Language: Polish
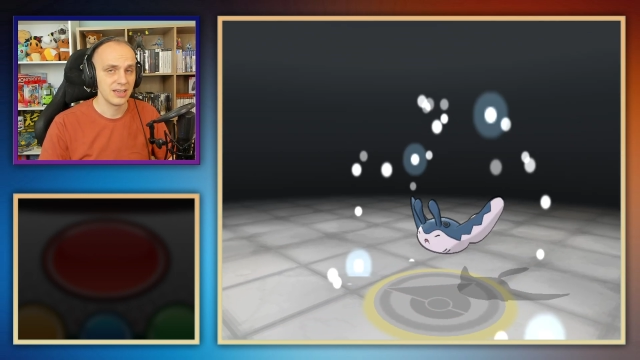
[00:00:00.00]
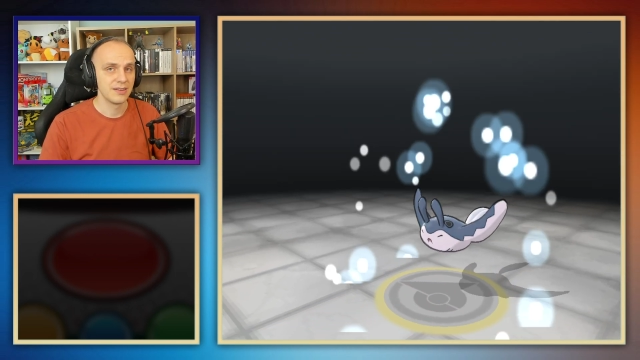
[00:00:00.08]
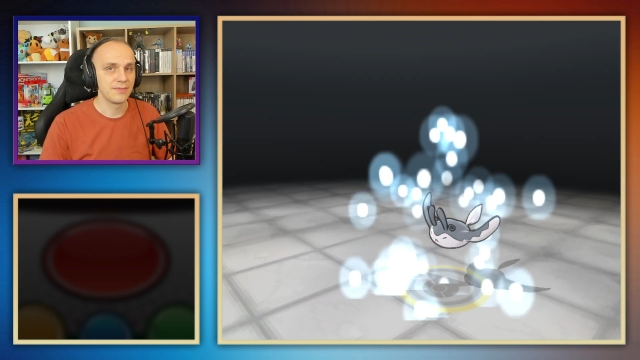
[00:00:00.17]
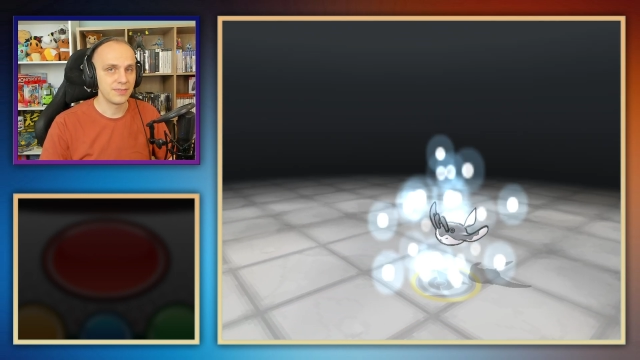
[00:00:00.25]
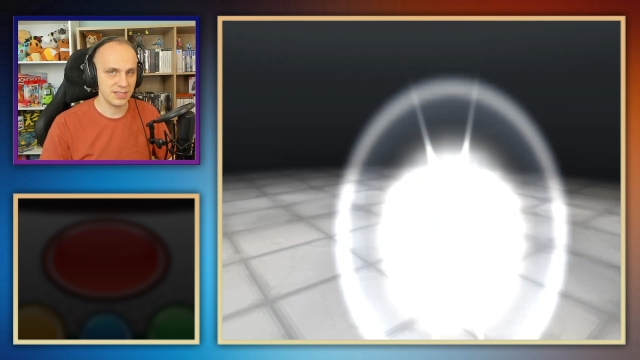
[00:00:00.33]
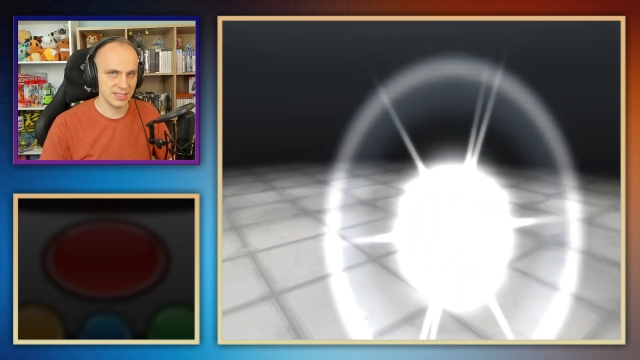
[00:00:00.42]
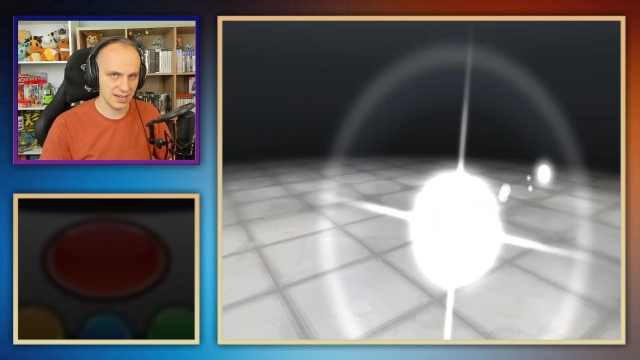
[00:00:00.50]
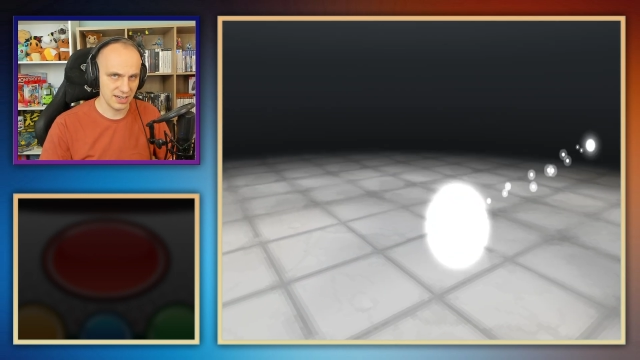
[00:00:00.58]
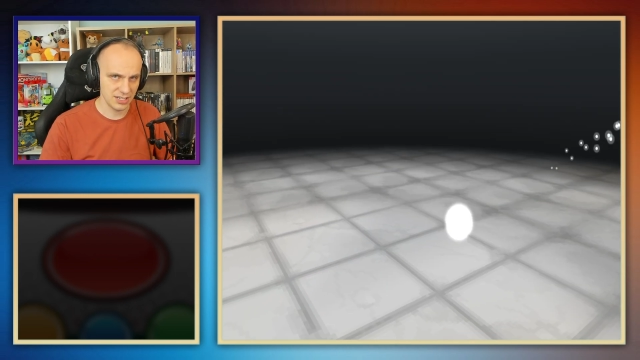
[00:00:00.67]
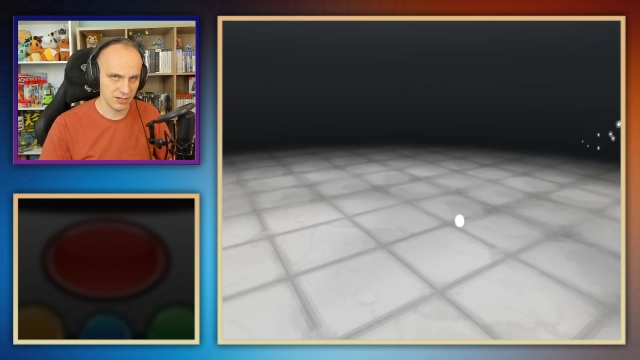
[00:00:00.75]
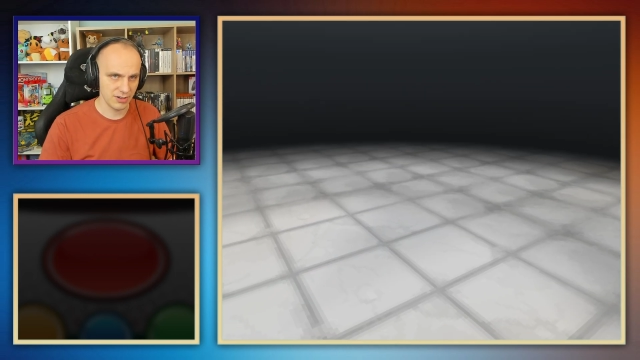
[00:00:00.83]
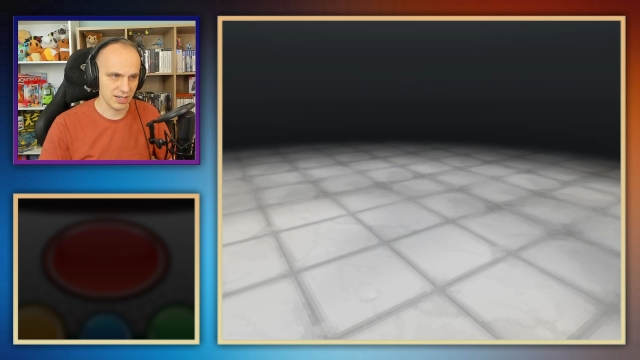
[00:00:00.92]
Freeze
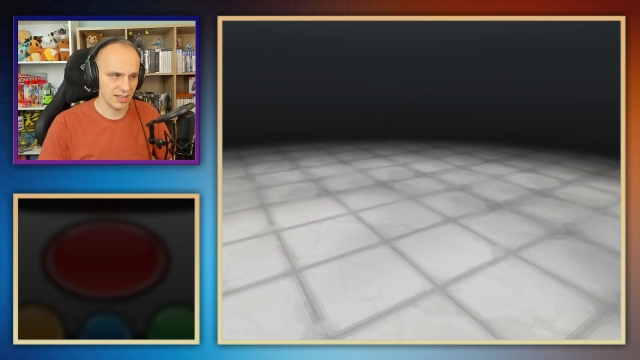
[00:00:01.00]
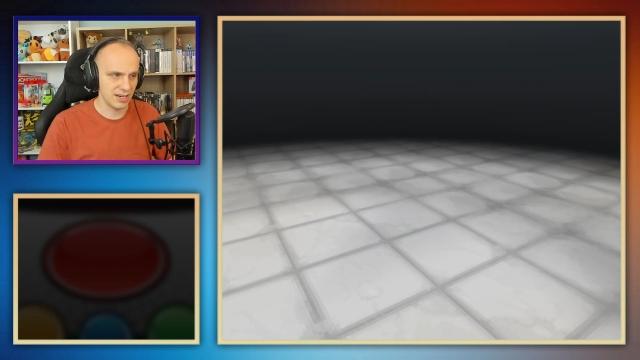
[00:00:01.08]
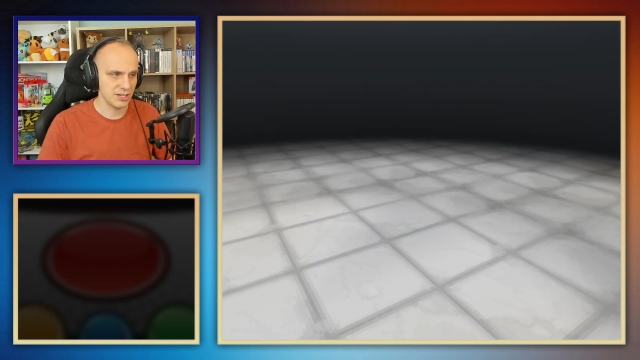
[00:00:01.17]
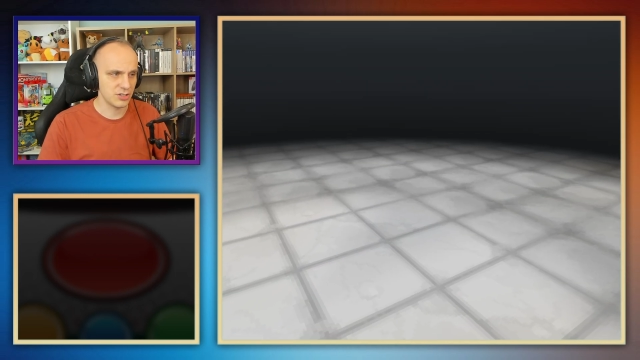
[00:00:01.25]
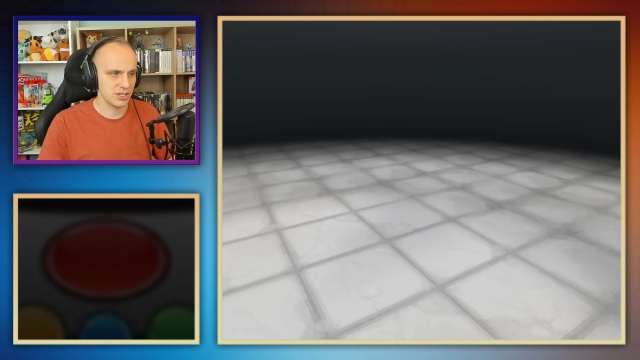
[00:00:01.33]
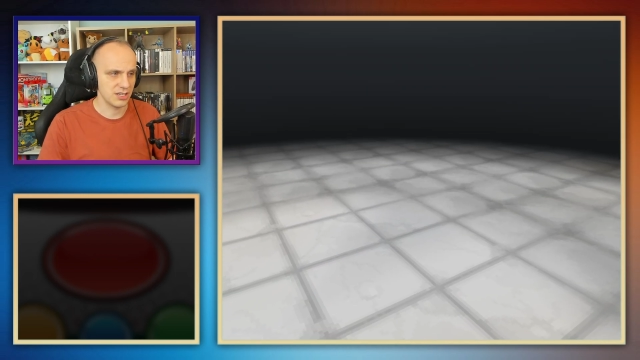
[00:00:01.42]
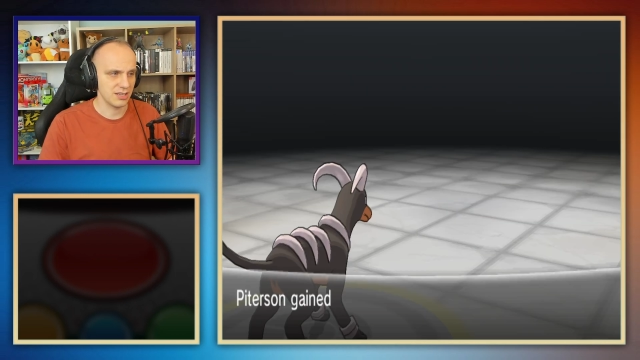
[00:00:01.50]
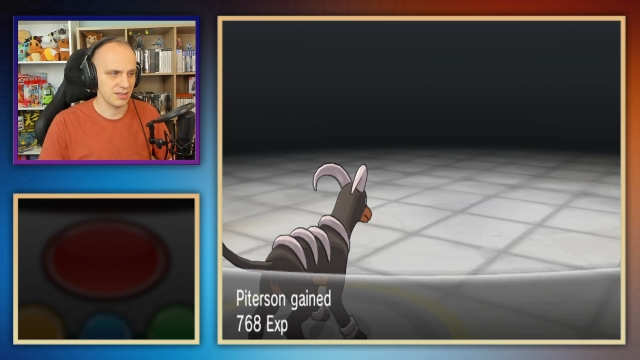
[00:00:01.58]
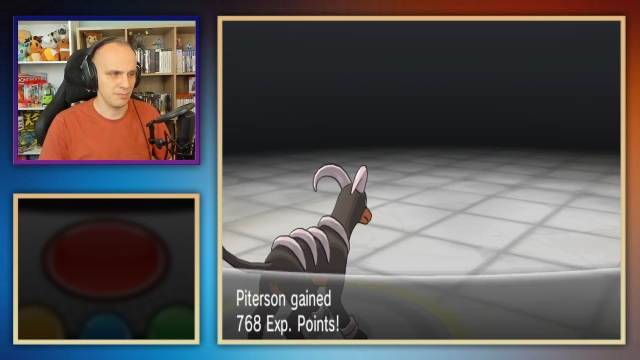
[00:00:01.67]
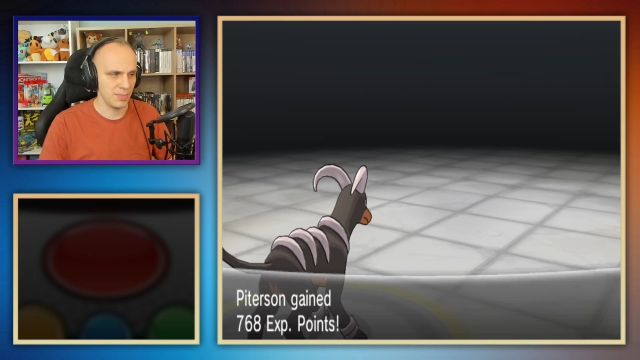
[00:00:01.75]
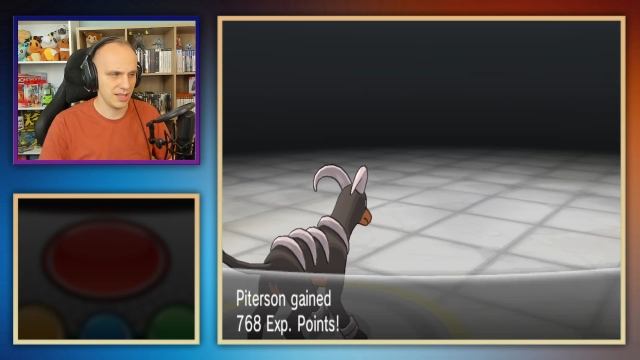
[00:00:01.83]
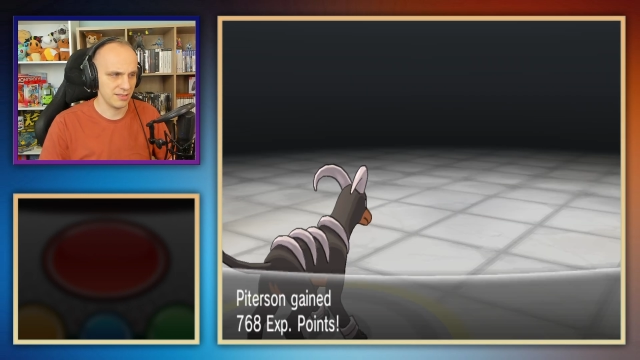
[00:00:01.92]
Dry działa jak należy,
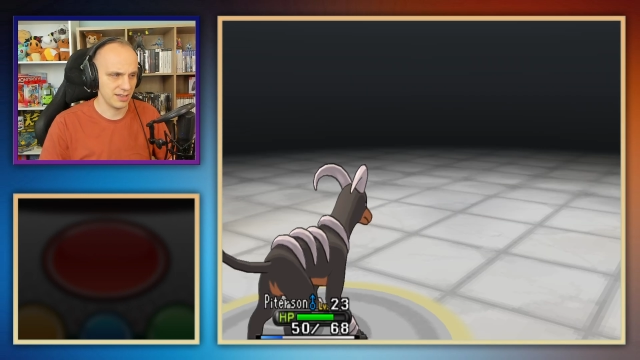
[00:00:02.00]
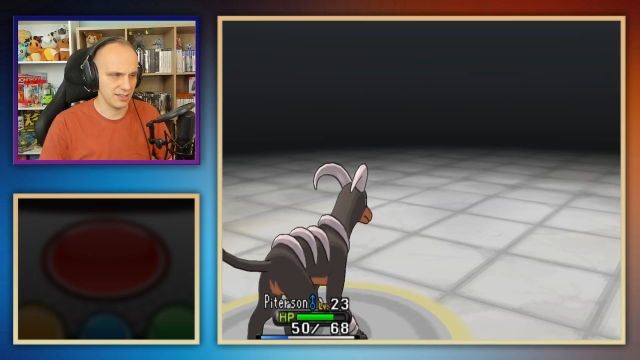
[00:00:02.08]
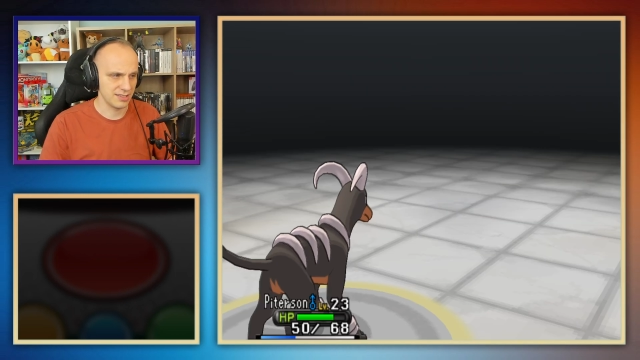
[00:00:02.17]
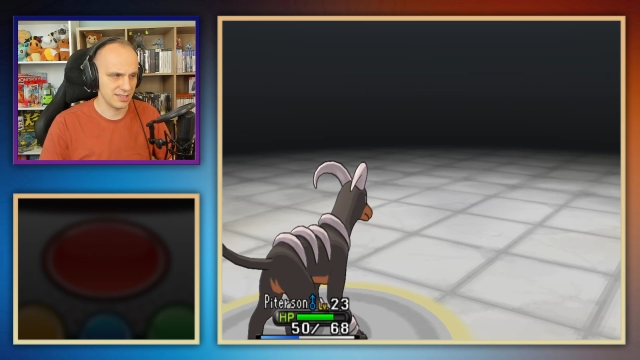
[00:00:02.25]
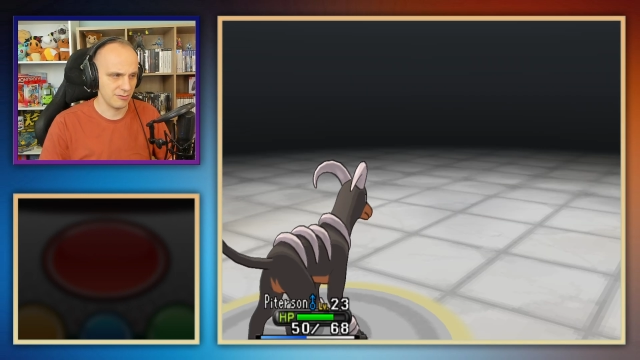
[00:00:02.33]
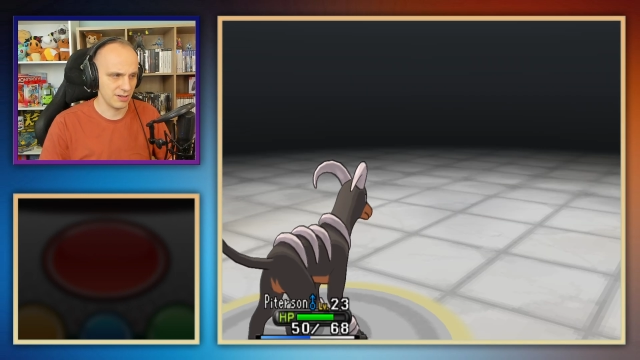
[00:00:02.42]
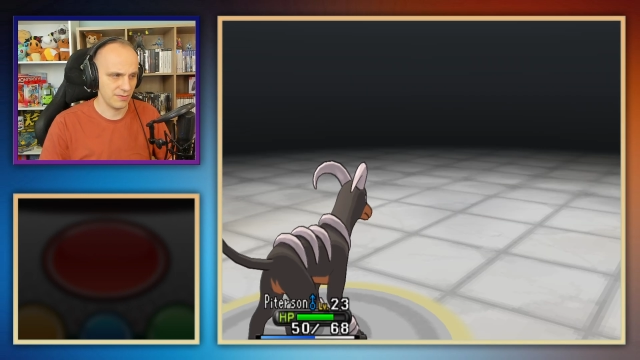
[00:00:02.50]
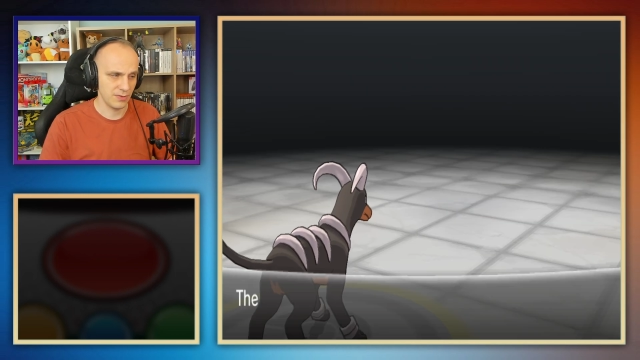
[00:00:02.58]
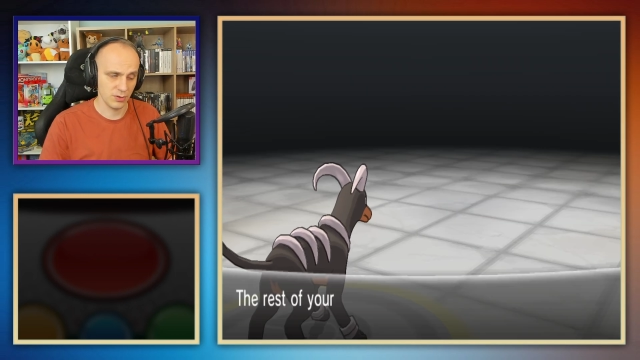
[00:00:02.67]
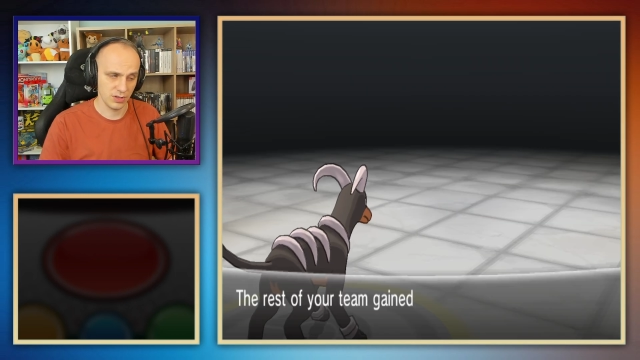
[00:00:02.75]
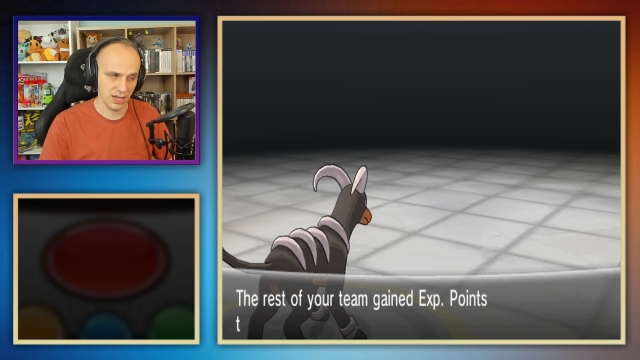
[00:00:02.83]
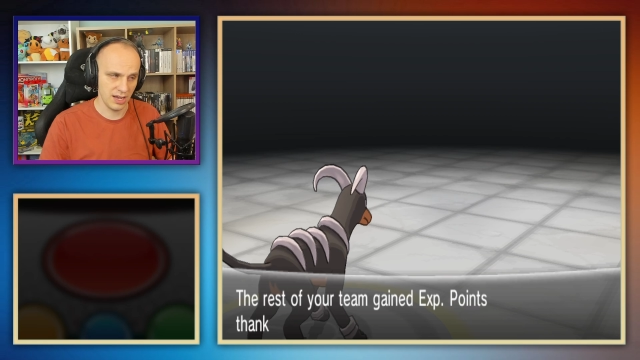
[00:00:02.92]
Mantine
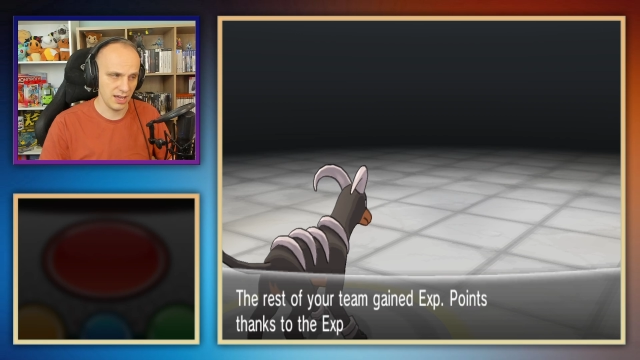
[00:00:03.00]
załatwiony,